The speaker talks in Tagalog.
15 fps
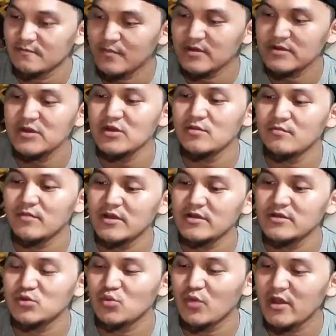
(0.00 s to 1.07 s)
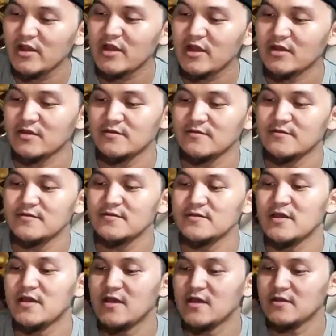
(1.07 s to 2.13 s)
Basin Valenzuela.
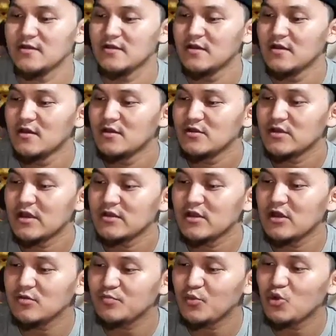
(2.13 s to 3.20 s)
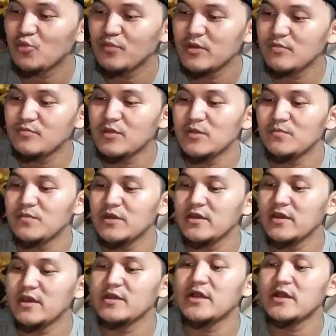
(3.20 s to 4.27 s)
Yan. Shout out po
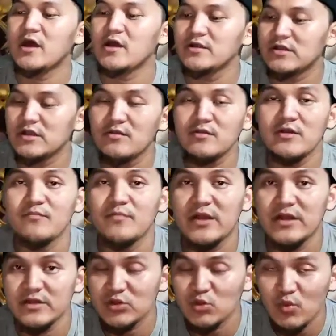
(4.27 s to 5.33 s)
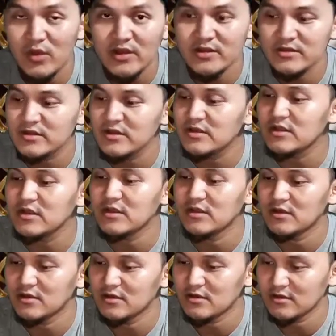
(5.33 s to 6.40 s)
BBB and RT ng Valenzuela City.
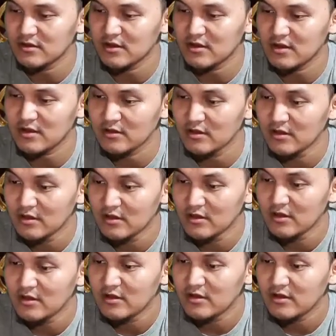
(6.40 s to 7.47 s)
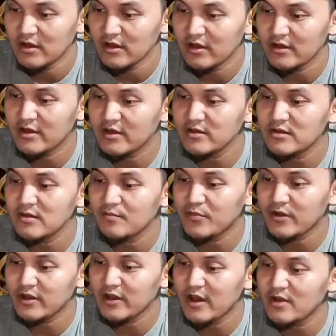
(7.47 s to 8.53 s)
Yan. Eh guys, si
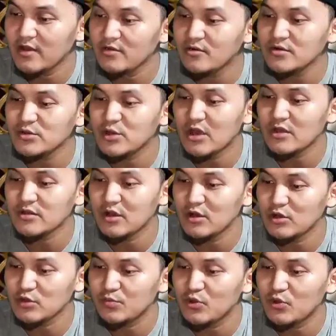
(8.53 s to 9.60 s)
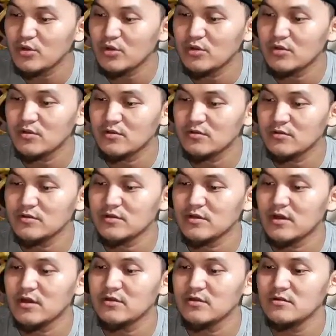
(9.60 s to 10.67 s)
Priano, shout out po.
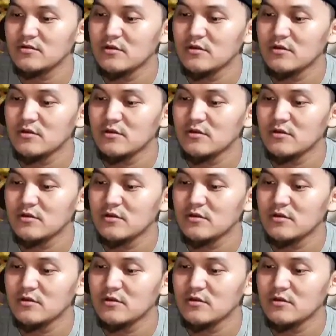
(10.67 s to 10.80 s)
Yan.